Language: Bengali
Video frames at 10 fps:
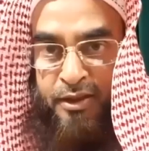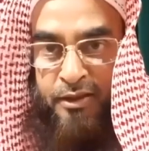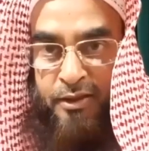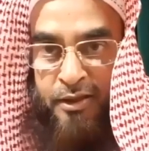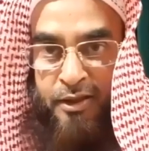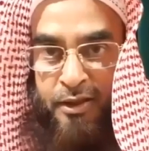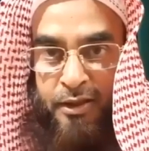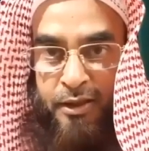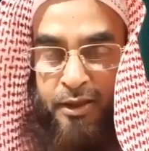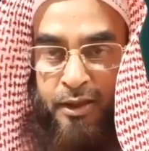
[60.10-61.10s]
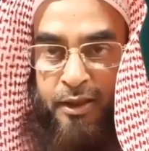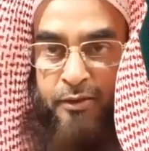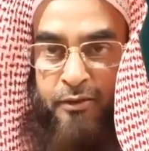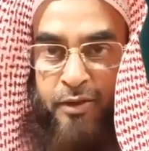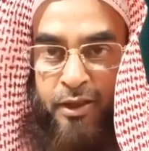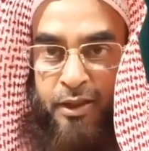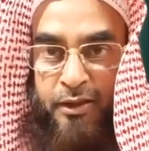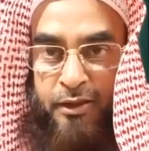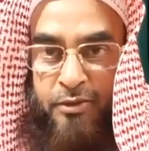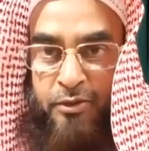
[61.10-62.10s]
হয় প্র্যাকটিসিং আহলে হাদিস
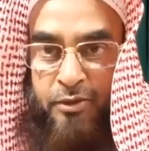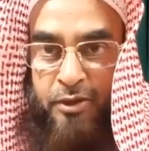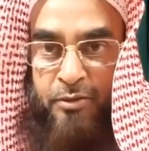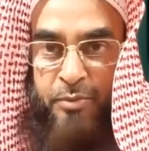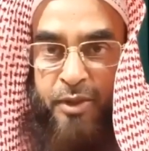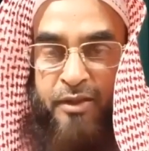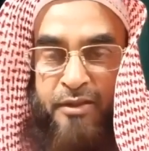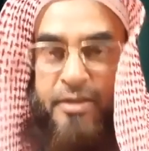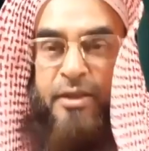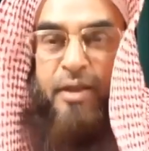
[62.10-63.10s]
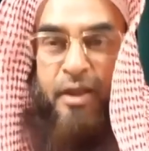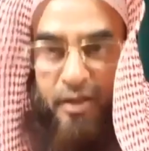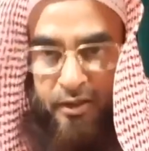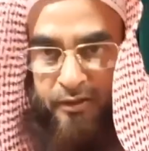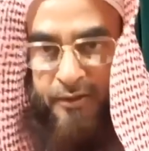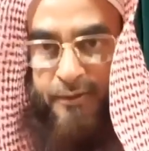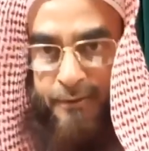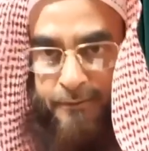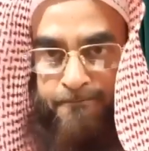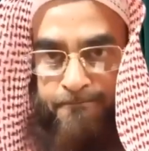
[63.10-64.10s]
আহলুল হাদিস মানে
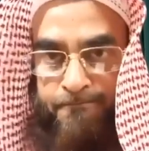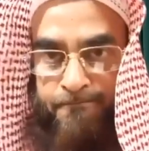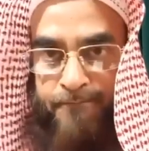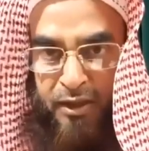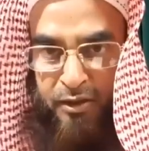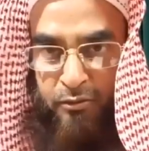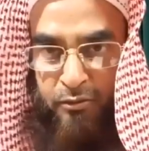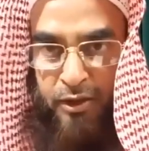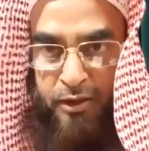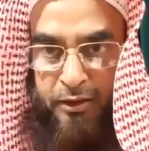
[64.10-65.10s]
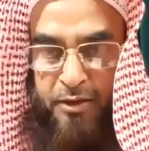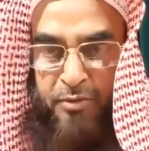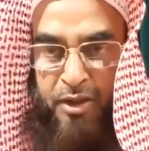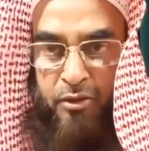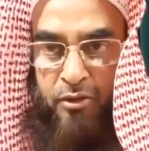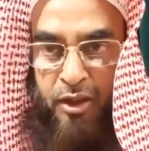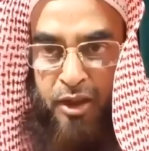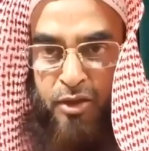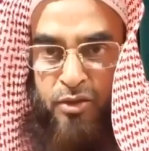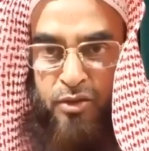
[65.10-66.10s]
কোরআন সোনার অনুসারী হাদিস কোরআন
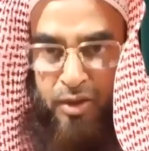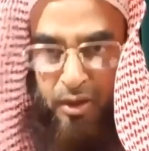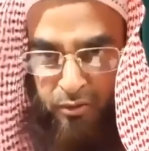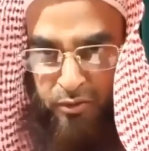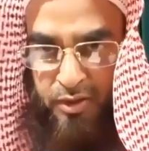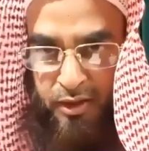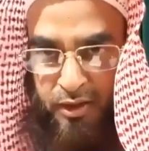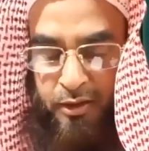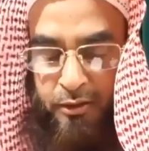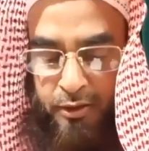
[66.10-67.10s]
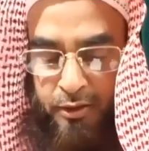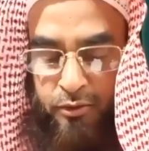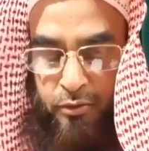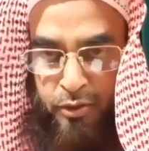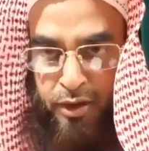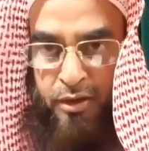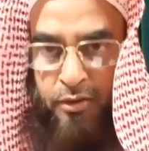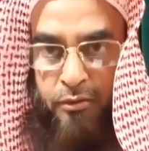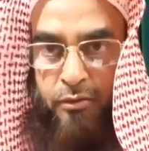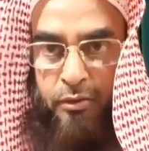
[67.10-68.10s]
কোরআনের নাম হাদিস
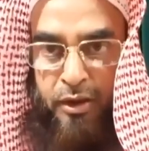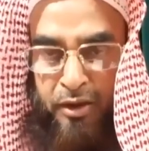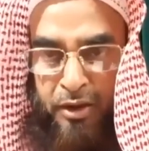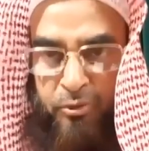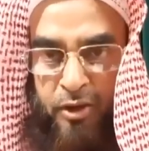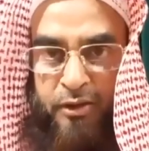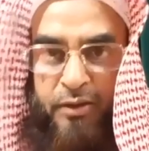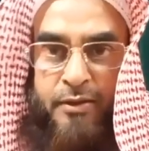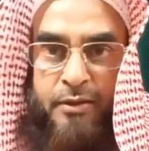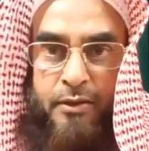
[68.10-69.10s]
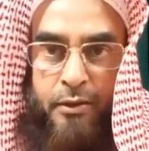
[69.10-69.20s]
আল্লাহ নাজাল আহসান হাদিস ফাইন